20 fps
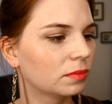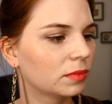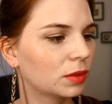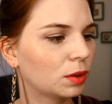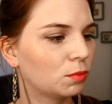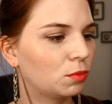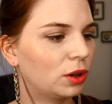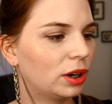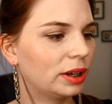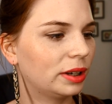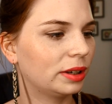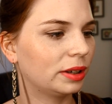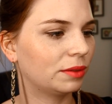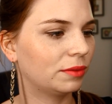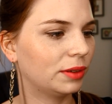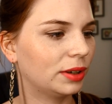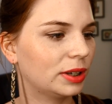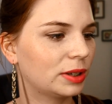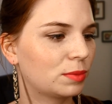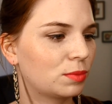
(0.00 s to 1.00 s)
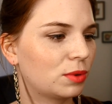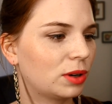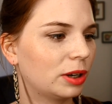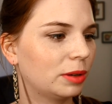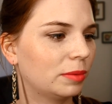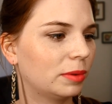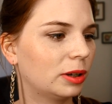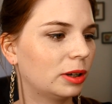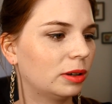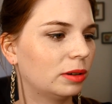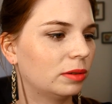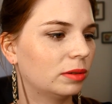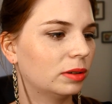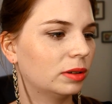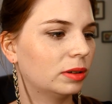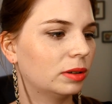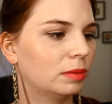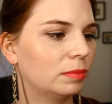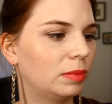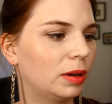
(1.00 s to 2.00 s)
Brightening Face Primer,
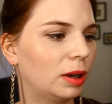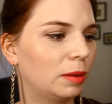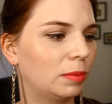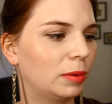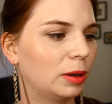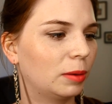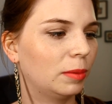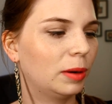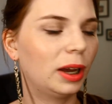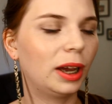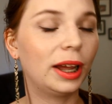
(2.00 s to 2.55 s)
äh, bla bla bla.